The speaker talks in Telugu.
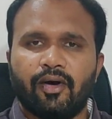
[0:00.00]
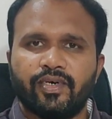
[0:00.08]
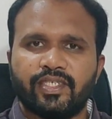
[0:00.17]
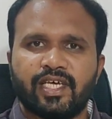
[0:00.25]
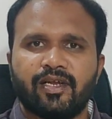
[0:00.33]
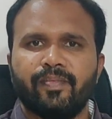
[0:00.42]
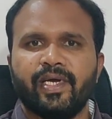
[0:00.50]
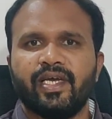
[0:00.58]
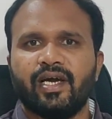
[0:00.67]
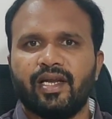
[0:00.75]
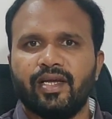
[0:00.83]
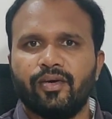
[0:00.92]
అవసరమే
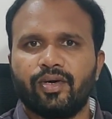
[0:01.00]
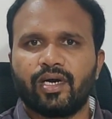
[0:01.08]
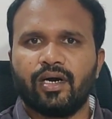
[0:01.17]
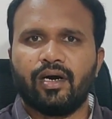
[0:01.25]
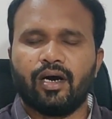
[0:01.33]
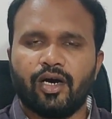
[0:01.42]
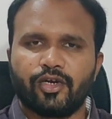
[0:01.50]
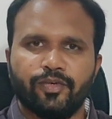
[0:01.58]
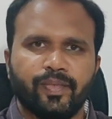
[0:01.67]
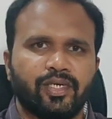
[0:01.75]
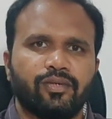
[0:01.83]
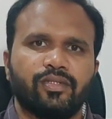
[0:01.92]
అనే ఒక
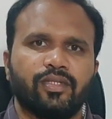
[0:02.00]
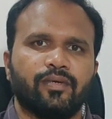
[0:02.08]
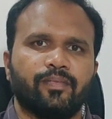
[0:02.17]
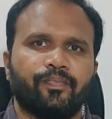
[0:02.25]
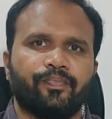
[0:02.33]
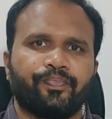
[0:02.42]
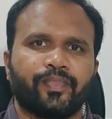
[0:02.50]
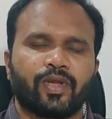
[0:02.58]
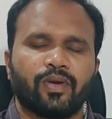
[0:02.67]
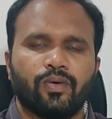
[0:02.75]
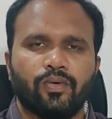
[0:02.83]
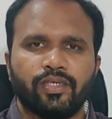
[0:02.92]
ఆర్గ్యుమెంట్ ఉంది
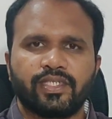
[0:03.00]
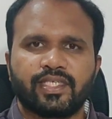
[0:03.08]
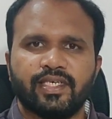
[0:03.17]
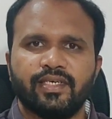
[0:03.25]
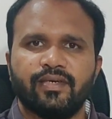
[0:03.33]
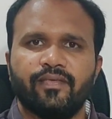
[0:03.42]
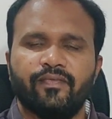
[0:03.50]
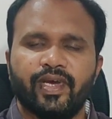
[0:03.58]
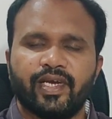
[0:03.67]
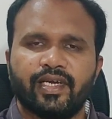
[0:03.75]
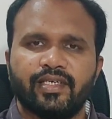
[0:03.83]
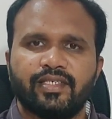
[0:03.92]
కోర్ట్స్కి
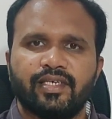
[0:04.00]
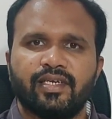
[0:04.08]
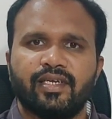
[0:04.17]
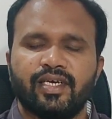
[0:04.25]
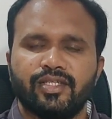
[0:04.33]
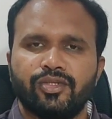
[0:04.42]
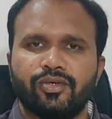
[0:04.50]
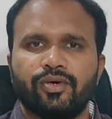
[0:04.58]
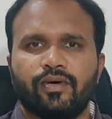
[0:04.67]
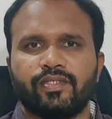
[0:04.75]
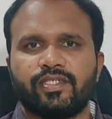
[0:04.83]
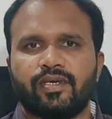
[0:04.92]
వెకేషన్ ఎందుకు
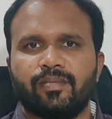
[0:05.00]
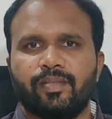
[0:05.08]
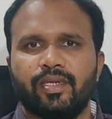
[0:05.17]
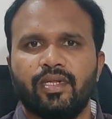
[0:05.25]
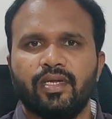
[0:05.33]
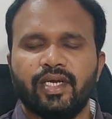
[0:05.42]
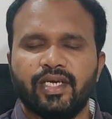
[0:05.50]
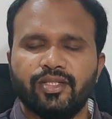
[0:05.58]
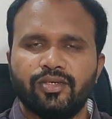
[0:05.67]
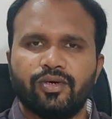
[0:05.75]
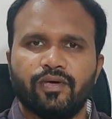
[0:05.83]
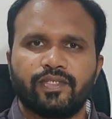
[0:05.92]
అవసరం
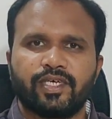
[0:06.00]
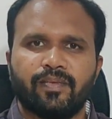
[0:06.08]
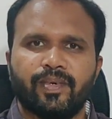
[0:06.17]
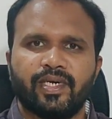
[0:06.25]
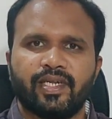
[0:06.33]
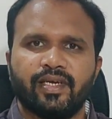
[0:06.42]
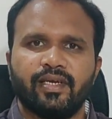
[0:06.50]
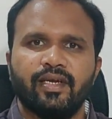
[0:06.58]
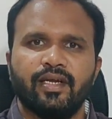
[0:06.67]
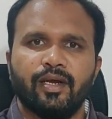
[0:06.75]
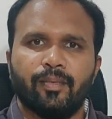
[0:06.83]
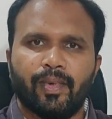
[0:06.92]
ఎందుకు అవసరం అంటే
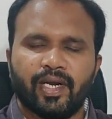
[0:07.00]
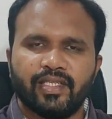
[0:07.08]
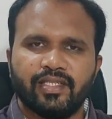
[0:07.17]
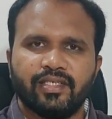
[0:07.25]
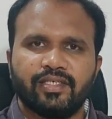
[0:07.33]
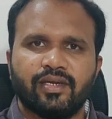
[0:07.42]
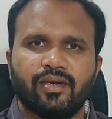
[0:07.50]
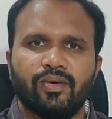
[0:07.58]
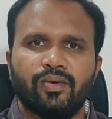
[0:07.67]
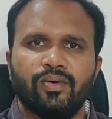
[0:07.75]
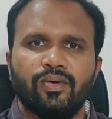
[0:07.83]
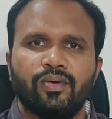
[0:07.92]
మన దేశంలో
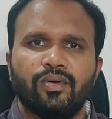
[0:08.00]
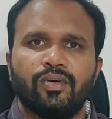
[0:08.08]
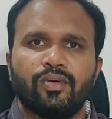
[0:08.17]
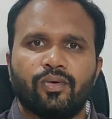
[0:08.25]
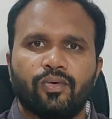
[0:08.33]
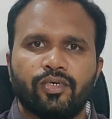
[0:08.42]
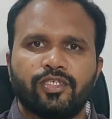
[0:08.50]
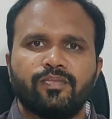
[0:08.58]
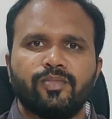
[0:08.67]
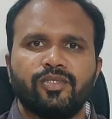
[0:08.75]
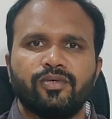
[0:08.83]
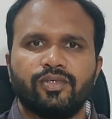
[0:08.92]
కోర్ట్స్
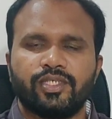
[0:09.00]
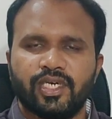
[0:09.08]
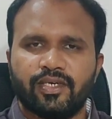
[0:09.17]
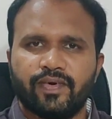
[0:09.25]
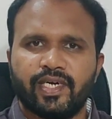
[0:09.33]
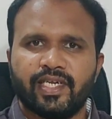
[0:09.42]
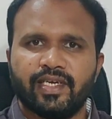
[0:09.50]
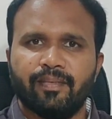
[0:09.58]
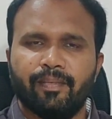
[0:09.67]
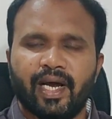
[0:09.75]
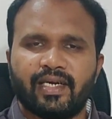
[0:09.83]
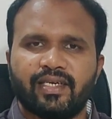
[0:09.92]
ముందు వచ్చేటువంటి
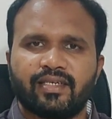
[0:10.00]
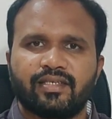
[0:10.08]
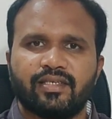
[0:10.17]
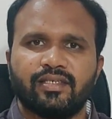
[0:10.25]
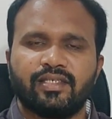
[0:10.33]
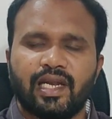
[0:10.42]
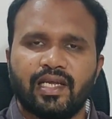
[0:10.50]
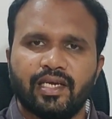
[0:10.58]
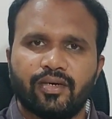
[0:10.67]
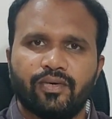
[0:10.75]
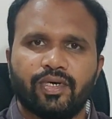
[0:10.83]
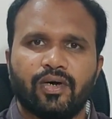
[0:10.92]
మ్యాటర్స్ చాలా
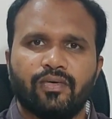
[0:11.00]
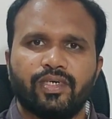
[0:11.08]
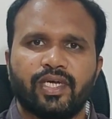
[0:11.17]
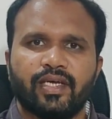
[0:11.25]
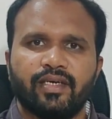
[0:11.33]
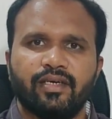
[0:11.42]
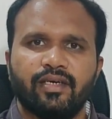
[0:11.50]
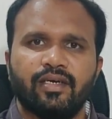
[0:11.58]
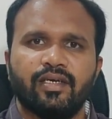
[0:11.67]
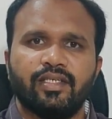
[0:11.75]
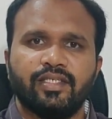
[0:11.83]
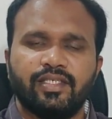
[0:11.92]
ఎక్కువగా ఉంటాయి
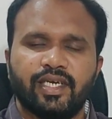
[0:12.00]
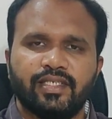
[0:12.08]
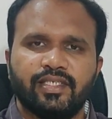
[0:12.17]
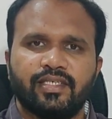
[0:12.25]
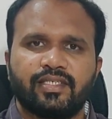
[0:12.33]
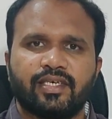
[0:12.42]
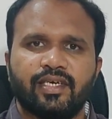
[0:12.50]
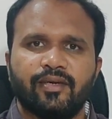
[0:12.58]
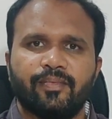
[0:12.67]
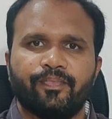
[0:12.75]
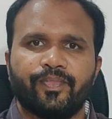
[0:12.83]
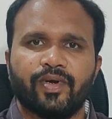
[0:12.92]
జడ్జెస్కి
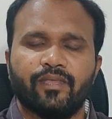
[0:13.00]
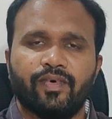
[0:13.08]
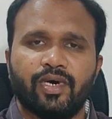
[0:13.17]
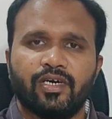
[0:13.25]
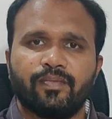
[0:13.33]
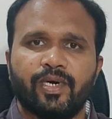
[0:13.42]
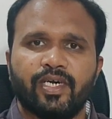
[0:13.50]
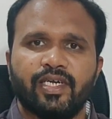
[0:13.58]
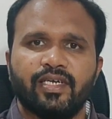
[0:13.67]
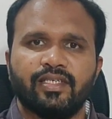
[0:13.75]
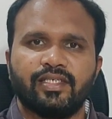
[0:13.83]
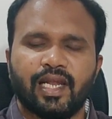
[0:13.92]
వర్క్
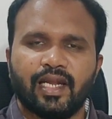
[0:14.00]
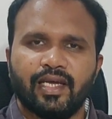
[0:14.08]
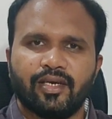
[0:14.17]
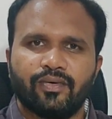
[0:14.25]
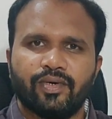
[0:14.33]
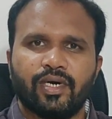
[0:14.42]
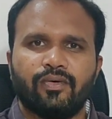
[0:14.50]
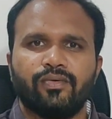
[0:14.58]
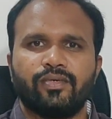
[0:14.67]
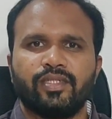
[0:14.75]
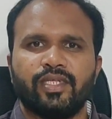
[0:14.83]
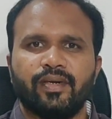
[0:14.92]
బర్డెన్ చాలా ఎక్కువగా
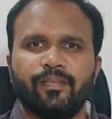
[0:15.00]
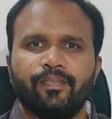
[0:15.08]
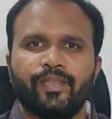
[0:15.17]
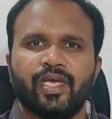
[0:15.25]
ఉంటుంది